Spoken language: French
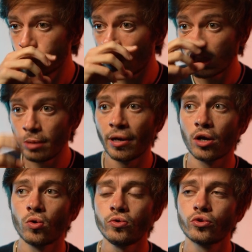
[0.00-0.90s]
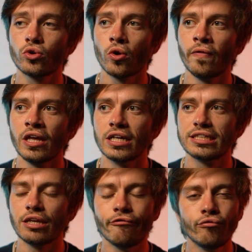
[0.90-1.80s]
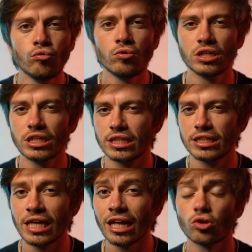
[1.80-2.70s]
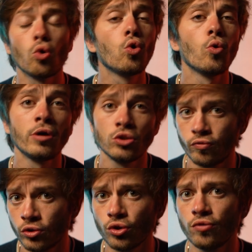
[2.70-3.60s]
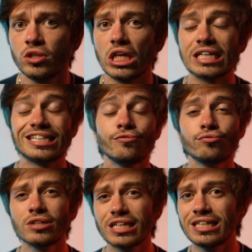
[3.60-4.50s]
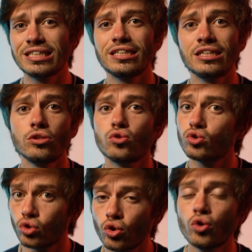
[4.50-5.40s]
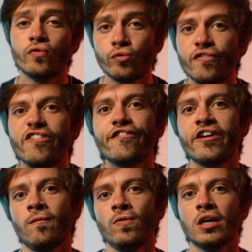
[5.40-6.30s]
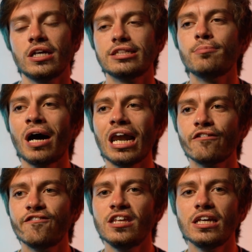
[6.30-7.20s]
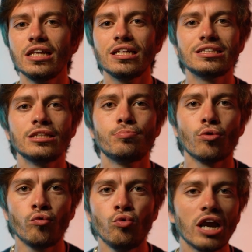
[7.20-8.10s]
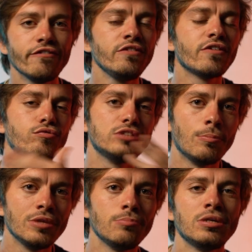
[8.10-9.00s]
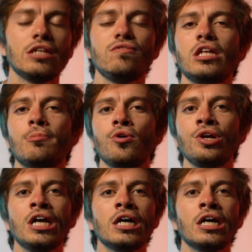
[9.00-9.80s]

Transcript: vous rendez pas compte que c'est vous qui êtes aux commandes de votre vie et c'est vous qui décidez de ce que vous vivez. Ce n'est pas la vie qui décide pour vous. La vie va vous amener bien évidemment